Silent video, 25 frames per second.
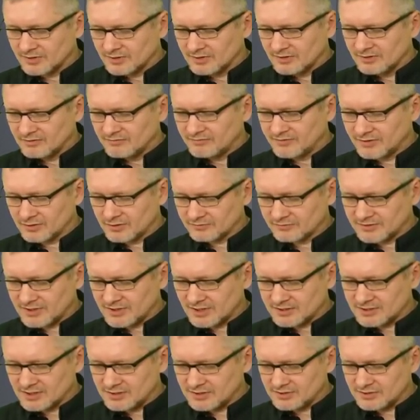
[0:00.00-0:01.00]

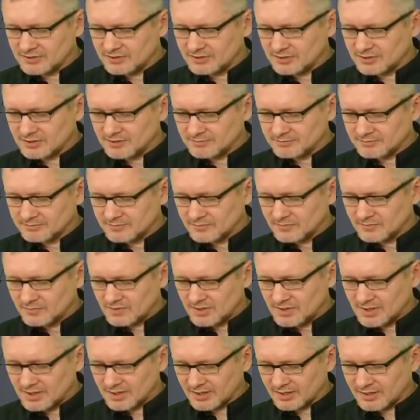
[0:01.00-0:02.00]
wyrównanie linii,
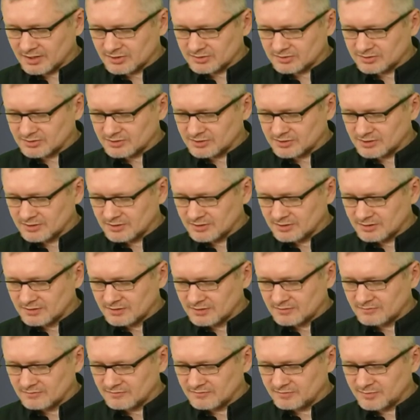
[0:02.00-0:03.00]
jakaś
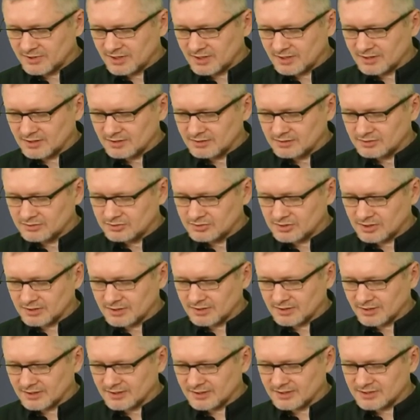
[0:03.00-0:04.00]
w miarę
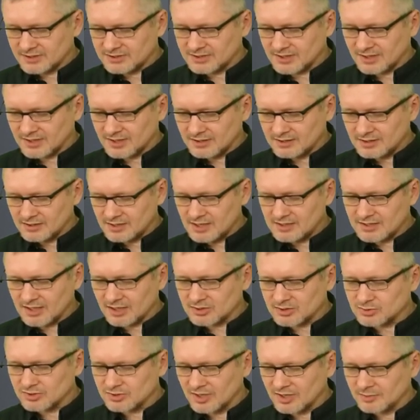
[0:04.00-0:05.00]
cienka kreska i
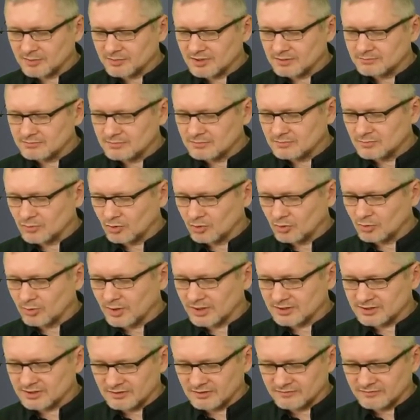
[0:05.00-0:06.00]
narysujemy
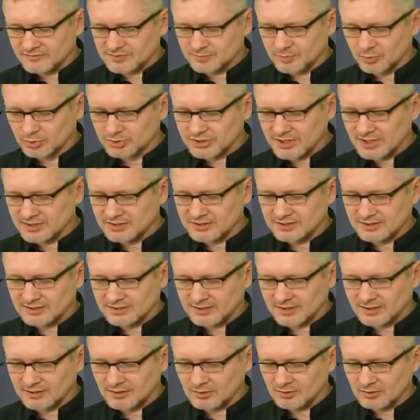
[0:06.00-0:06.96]
układ współrzędnych. Tak?